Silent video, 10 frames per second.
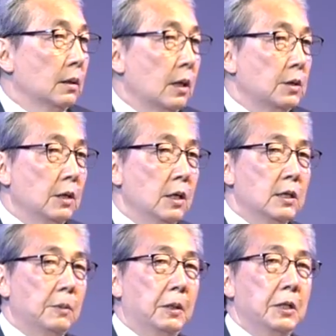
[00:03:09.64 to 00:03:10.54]
แต่สิ่งที่
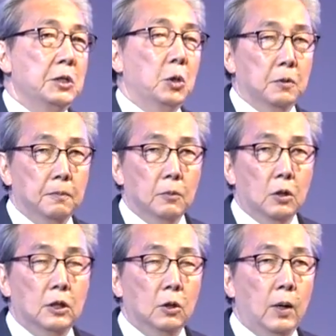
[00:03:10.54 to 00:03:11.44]
สำคัญที่สุดก็
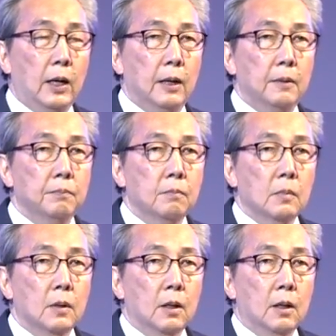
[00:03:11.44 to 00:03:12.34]
คือว่า
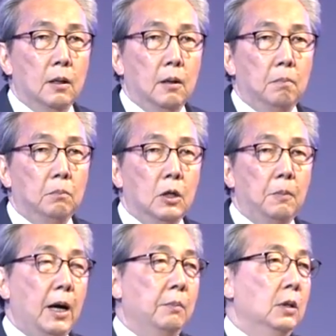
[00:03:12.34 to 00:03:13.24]
เมื่อ
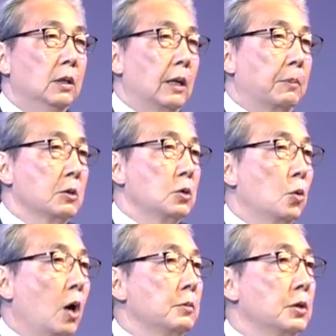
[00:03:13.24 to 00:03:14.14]
บ้านเมืองกลับเข้าสู่
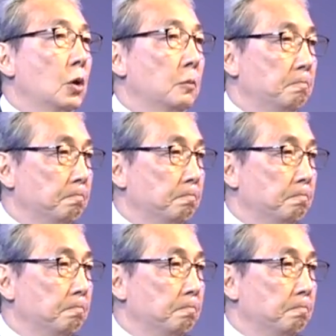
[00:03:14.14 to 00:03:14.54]
ความสงบ